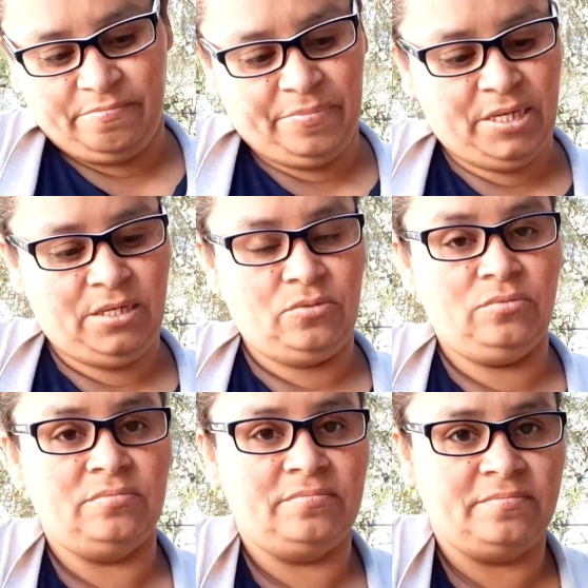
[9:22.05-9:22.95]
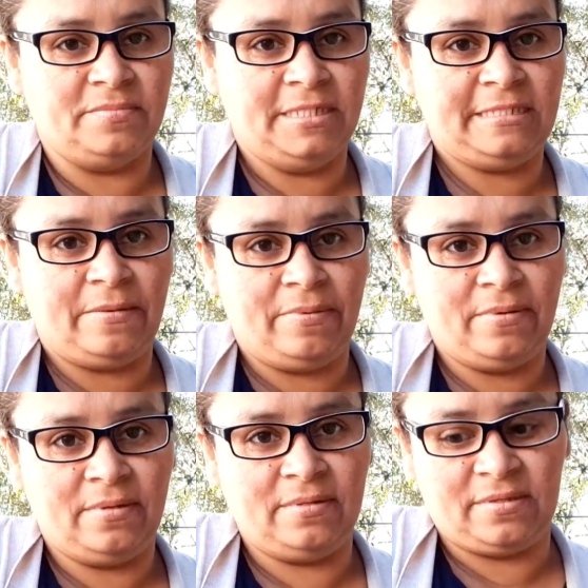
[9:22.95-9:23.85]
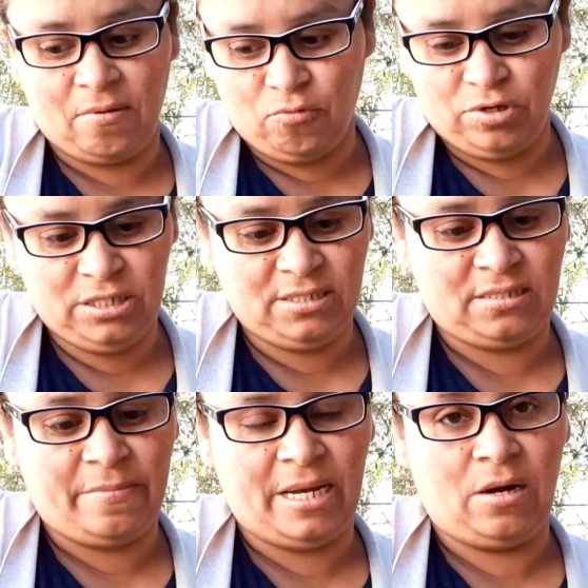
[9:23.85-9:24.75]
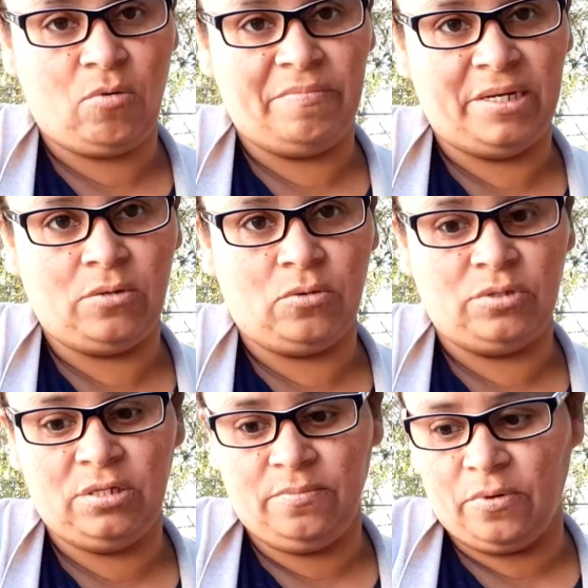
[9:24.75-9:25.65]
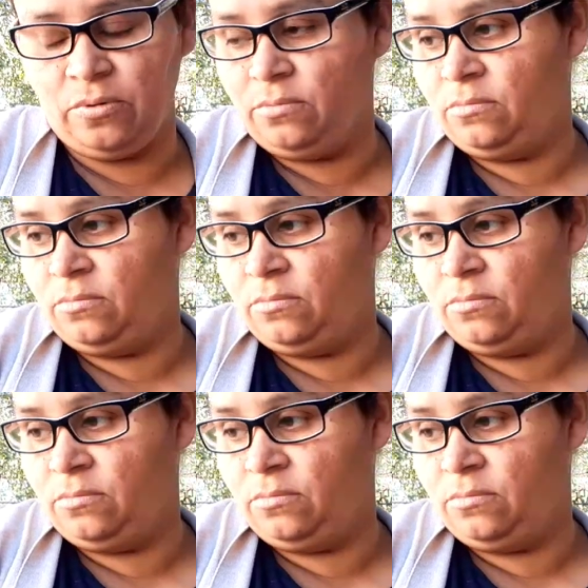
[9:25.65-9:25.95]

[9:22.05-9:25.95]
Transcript: Pero esta está bonita, esta me la compré en Hondipo.